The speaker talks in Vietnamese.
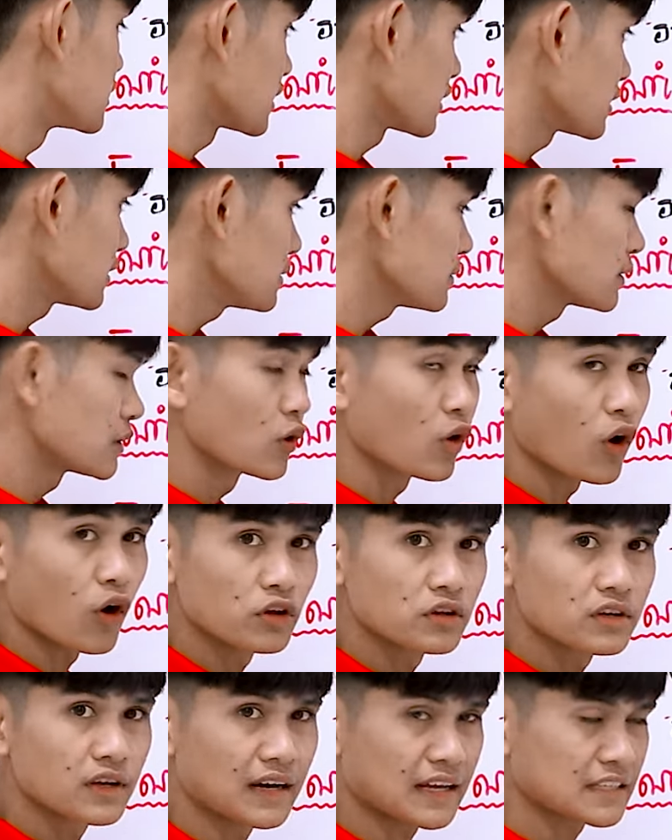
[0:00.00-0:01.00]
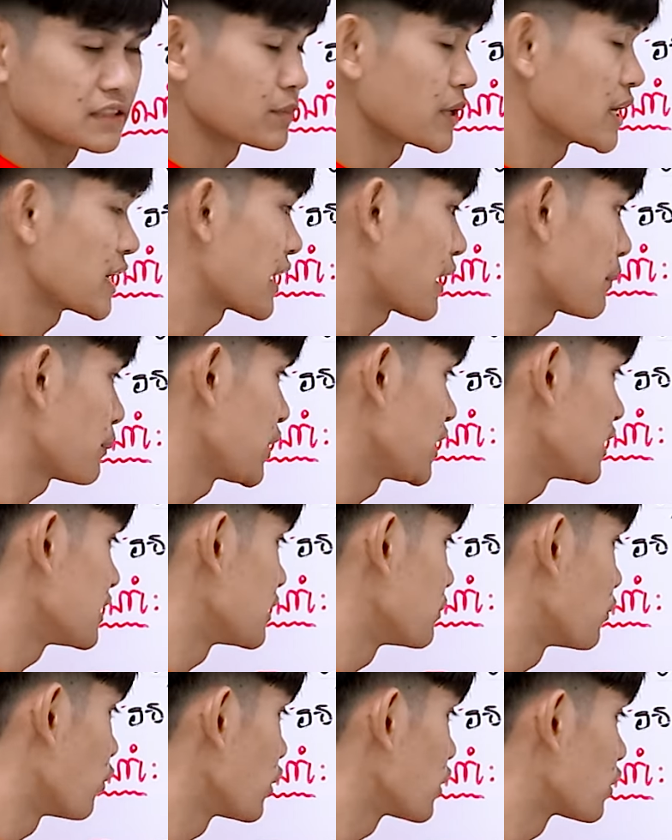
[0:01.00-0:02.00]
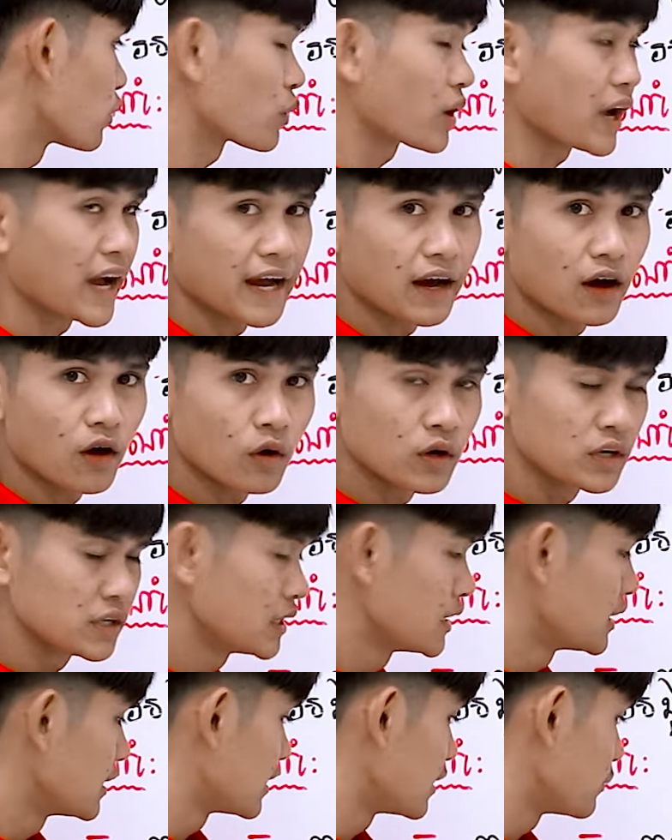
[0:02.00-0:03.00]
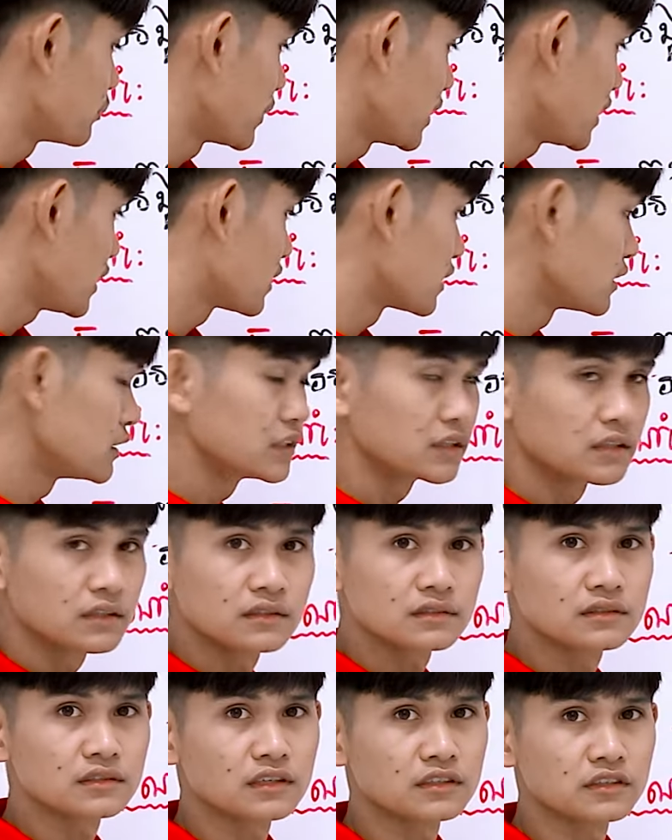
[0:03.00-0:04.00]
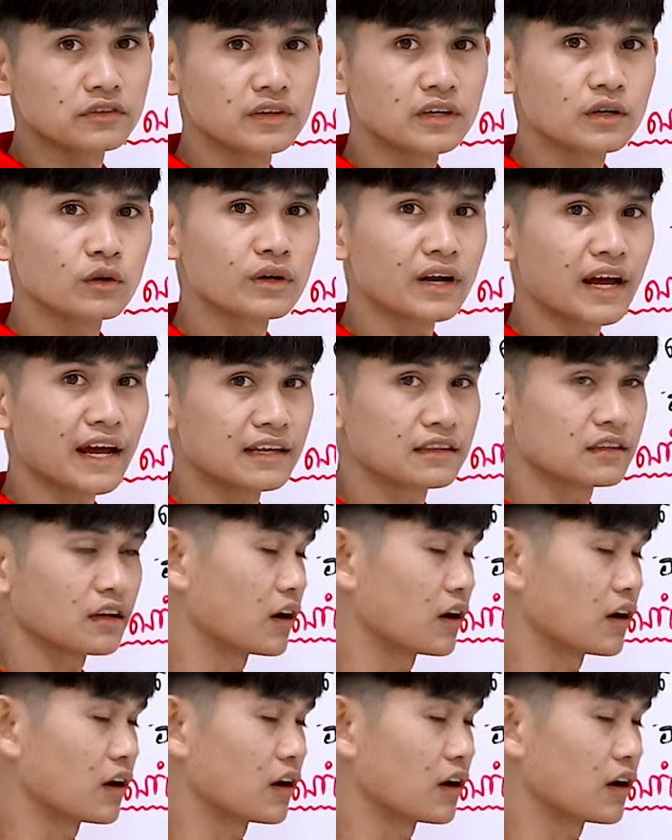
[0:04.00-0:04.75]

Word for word: chẳng cứ oi cái lá sầm mày ca pì thì muối cứ cài oi thì pí cứ dân từ phơi con ai